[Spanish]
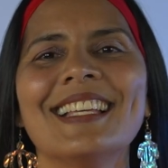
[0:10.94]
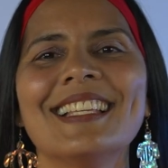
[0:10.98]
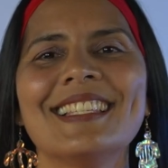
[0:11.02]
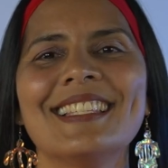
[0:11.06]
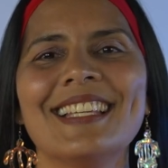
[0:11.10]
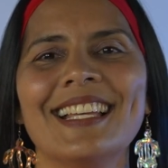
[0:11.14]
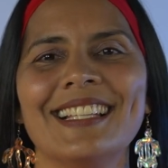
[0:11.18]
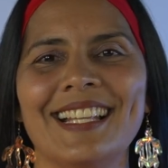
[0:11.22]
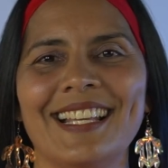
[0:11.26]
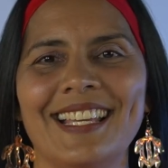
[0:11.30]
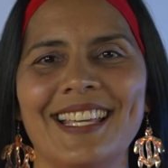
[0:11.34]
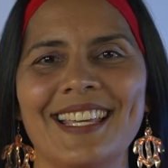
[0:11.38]

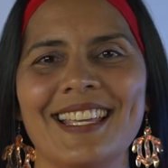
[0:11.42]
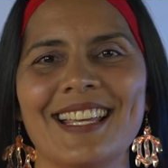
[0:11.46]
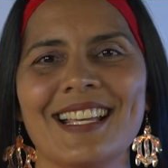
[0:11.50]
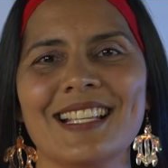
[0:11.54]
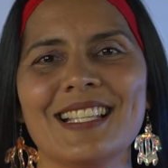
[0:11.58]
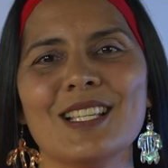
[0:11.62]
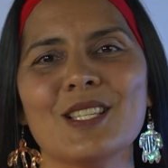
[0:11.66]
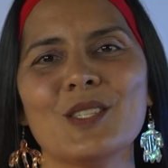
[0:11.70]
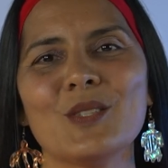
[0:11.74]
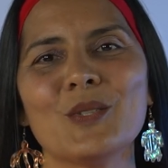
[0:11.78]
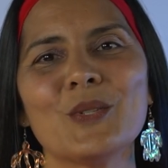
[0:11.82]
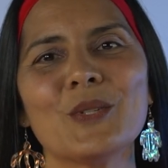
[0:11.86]
Siete Quillas
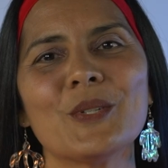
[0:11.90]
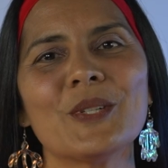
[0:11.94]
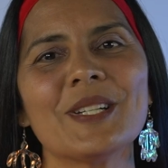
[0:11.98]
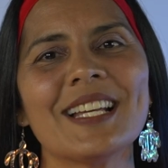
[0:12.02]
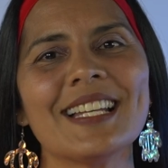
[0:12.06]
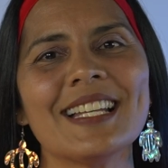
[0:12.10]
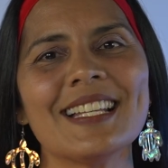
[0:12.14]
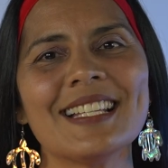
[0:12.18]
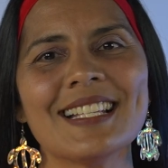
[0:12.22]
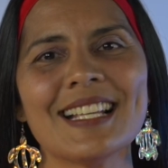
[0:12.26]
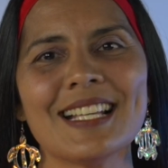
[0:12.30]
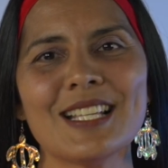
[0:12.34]
es una
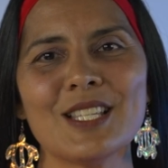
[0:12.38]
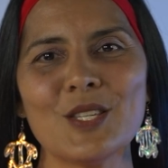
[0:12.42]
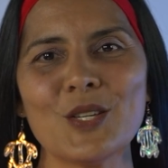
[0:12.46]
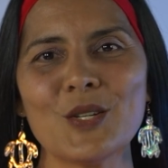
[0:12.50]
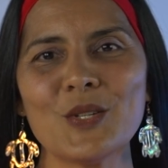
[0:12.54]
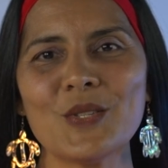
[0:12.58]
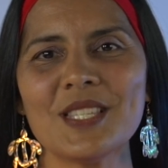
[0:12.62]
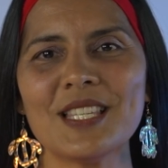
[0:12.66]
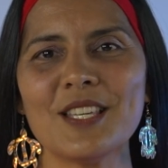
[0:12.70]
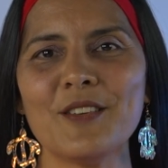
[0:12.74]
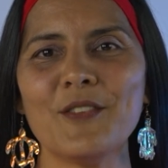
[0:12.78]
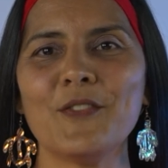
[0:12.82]

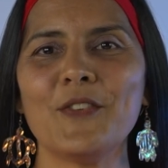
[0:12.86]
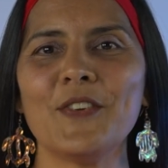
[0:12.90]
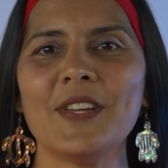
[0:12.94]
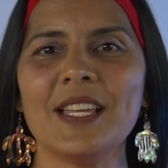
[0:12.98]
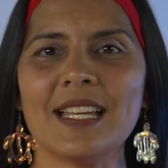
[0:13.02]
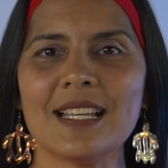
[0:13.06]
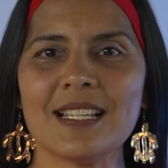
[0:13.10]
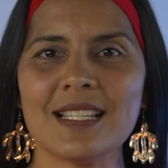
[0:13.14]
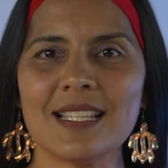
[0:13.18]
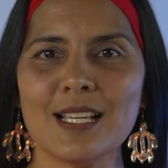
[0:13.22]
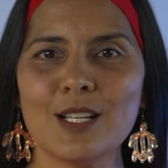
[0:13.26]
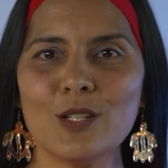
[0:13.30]
organización sin
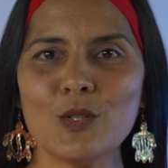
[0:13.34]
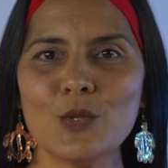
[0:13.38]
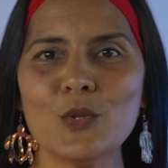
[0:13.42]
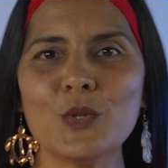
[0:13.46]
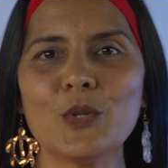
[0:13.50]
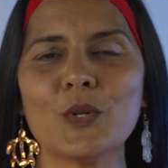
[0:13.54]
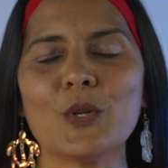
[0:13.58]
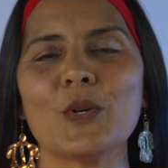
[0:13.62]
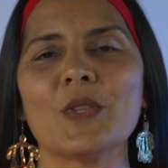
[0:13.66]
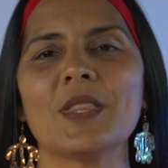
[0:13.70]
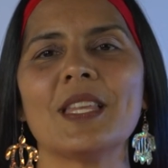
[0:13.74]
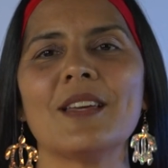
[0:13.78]
fines de
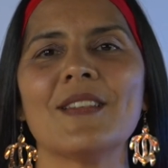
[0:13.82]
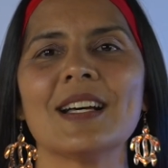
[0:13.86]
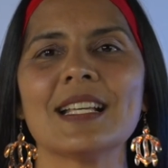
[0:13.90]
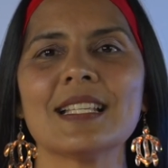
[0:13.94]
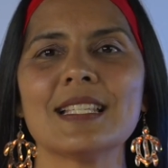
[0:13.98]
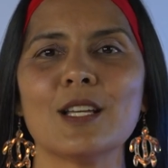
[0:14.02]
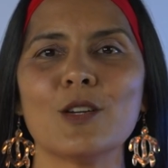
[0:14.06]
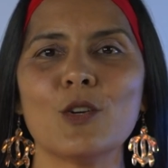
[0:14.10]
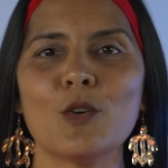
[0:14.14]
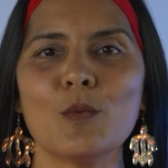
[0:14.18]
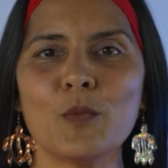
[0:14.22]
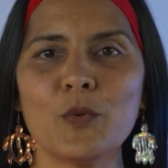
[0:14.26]
lucro de
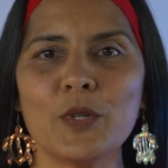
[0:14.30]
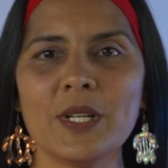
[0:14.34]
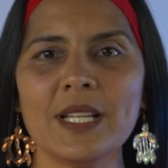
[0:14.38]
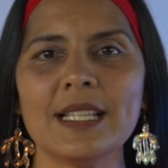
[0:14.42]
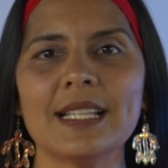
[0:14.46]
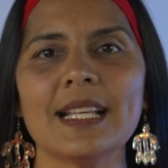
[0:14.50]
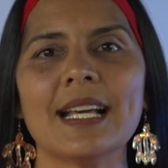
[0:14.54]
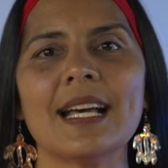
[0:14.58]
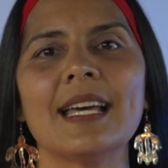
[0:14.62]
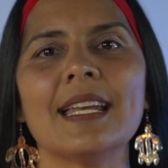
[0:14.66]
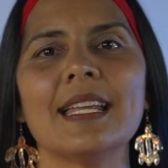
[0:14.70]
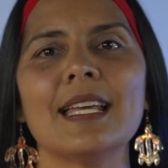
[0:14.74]
base
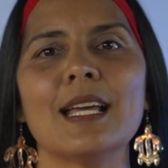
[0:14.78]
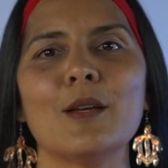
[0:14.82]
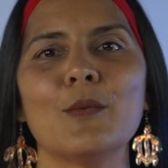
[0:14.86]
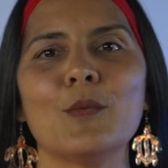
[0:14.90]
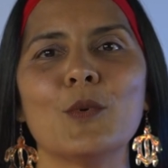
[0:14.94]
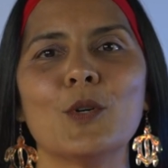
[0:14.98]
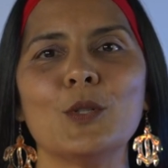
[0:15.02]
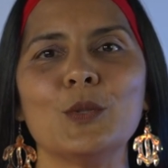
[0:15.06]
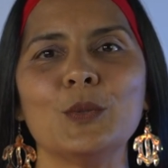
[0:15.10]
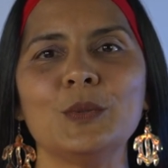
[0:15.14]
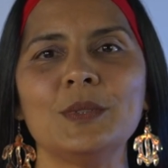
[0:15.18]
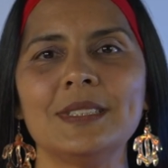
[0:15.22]
comunitaria y
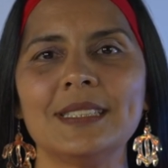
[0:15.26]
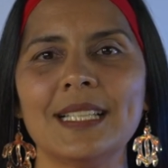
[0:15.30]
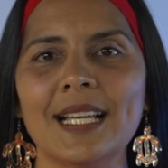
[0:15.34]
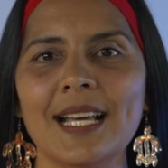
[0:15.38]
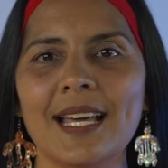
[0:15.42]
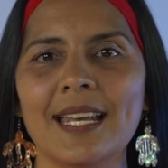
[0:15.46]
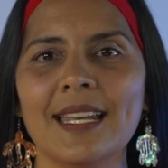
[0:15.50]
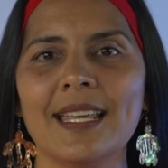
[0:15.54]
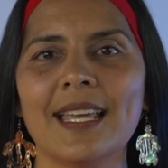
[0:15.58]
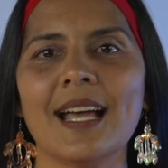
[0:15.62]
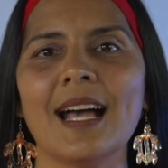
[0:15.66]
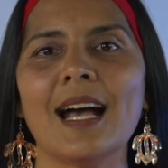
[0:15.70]

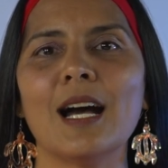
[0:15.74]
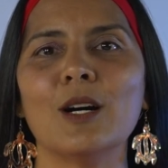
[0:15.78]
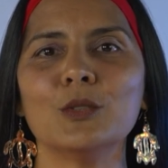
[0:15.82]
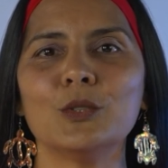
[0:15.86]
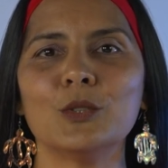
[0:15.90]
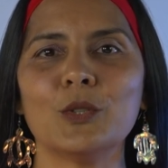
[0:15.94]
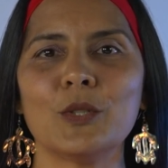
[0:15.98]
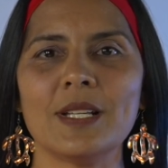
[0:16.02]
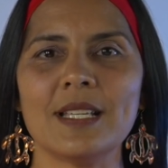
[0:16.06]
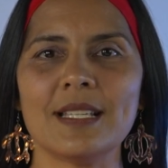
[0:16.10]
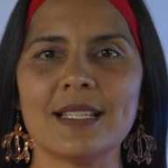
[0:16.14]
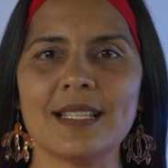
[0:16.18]
voluntaria
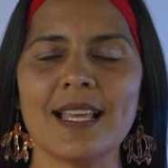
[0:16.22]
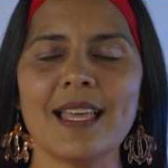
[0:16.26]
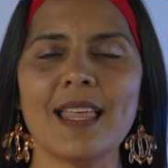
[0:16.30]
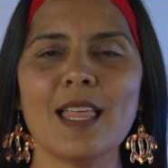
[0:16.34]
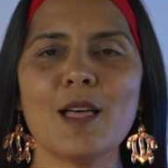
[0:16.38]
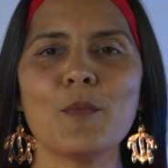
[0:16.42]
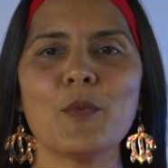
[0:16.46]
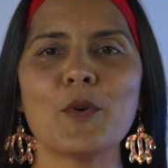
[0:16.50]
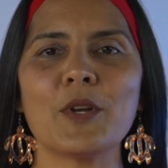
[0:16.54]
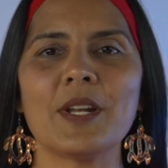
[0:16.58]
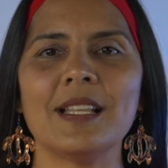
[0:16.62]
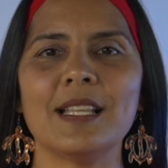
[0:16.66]

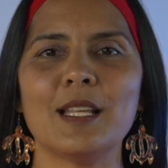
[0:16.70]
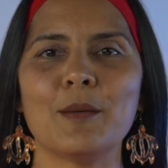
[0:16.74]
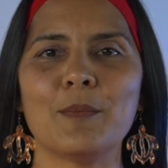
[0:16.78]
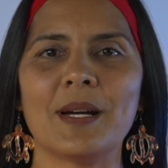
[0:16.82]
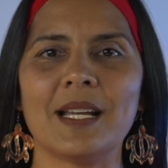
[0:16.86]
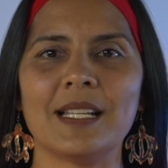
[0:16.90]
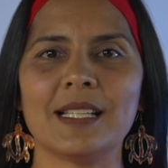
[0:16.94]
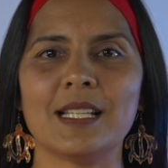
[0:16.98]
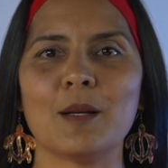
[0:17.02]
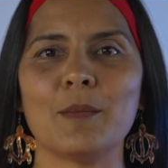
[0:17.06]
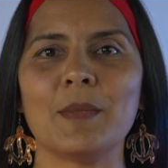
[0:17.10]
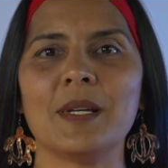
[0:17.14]
autorizada por el
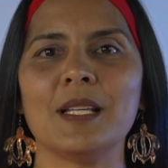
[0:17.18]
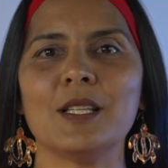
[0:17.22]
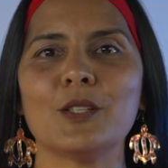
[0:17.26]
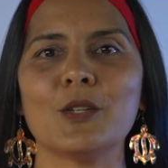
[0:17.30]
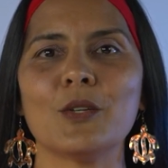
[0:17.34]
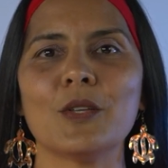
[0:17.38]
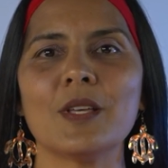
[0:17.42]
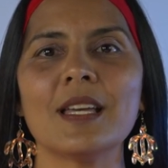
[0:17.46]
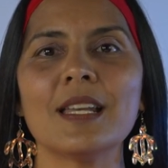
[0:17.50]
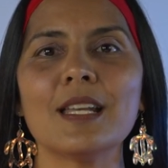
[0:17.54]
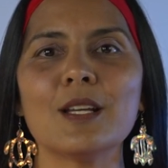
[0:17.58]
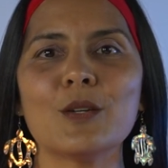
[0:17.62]
Departamento
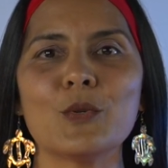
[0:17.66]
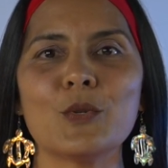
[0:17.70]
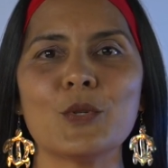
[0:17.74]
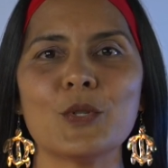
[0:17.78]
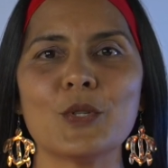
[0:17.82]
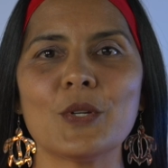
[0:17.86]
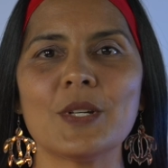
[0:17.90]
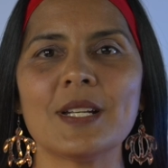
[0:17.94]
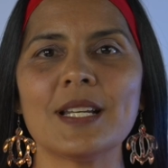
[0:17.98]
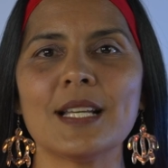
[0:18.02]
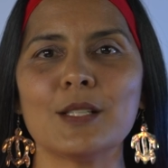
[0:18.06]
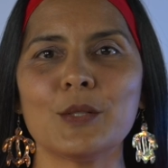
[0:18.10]
de
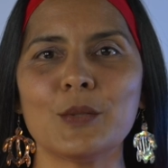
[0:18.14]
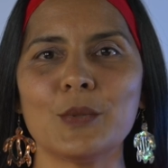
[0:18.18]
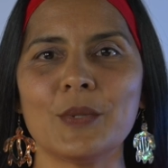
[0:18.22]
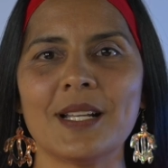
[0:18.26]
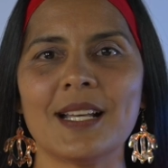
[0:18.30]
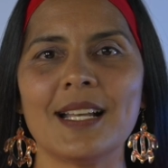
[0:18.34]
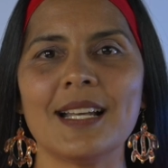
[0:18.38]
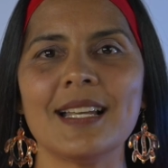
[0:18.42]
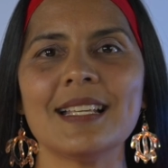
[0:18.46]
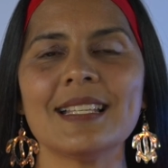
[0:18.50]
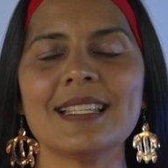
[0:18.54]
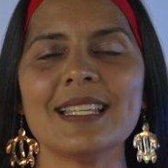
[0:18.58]
Recursos
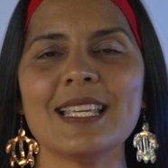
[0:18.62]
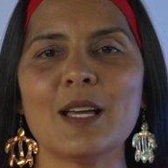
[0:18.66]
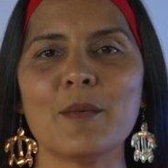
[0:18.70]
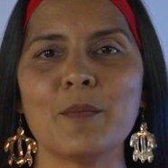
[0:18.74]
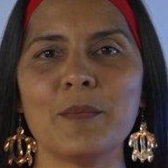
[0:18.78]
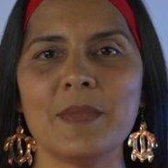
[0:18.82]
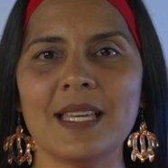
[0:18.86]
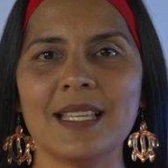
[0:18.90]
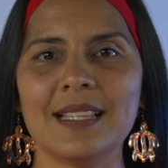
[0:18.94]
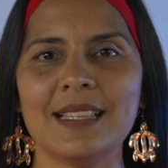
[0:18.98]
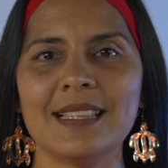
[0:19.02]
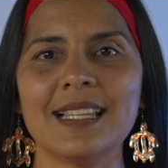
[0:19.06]
Naturales y
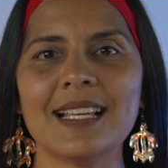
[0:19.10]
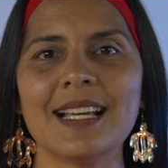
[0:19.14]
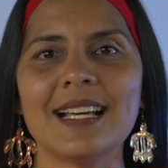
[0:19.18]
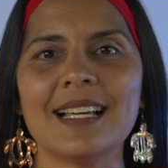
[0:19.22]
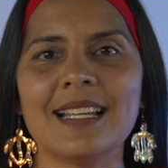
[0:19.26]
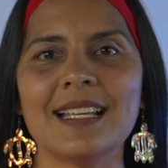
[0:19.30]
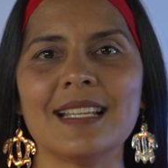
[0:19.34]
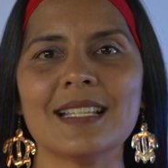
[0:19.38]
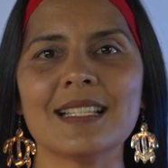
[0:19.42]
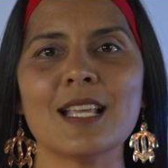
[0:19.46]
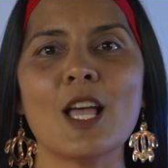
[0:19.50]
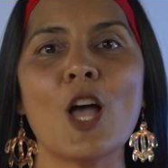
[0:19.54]

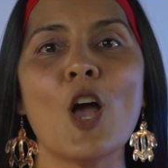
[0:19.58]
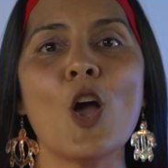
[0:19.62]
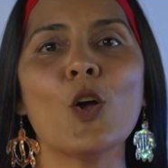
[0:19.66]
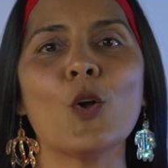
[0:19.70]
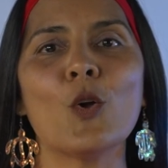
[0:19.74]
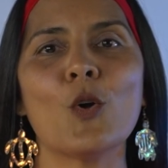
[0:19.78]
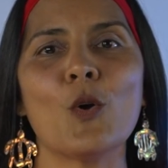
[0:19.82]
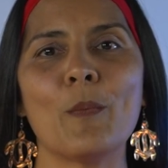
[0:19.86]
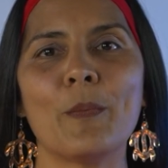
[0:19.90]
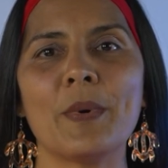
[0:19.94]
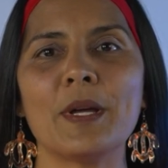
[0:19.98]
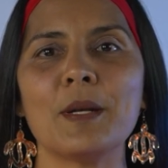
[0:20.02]
Ambientales
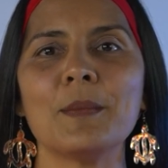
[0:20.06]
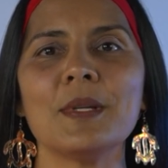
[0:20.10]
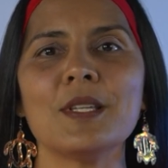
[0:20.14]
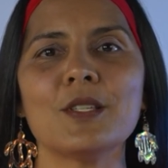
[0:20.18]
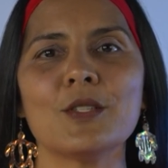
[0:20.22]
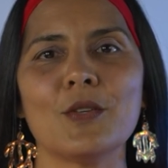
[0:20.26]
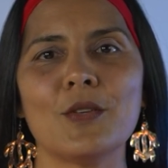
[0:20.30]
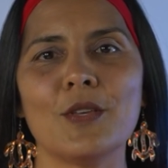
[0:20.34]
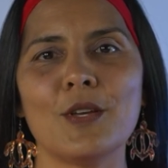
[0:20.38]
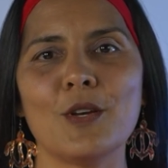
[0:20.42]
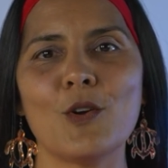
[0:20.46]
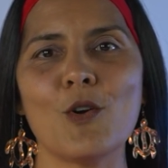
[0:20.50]
con
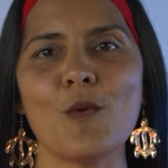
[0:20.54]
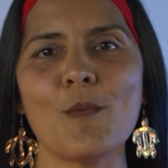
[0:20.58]
permiso de